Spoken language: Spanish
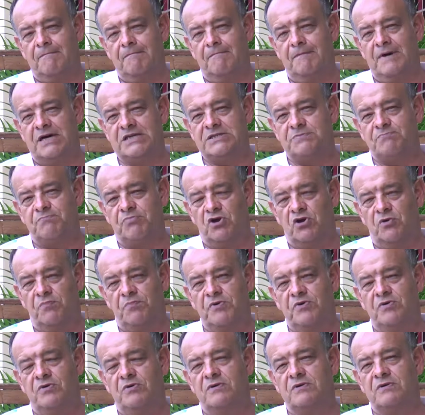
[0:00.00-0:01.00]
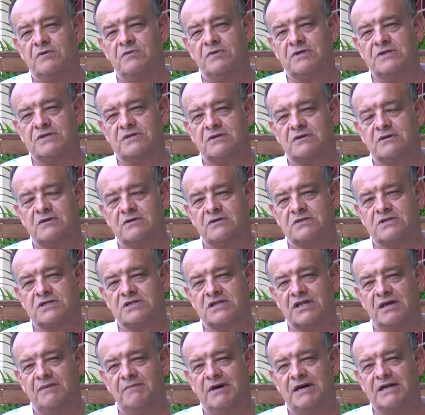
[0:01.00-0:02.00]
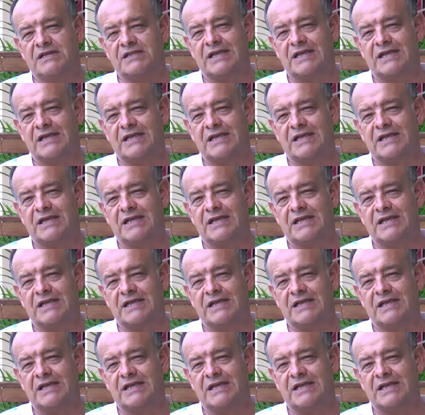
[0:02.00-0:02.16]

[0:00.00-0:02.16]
más propio nuestro sistema de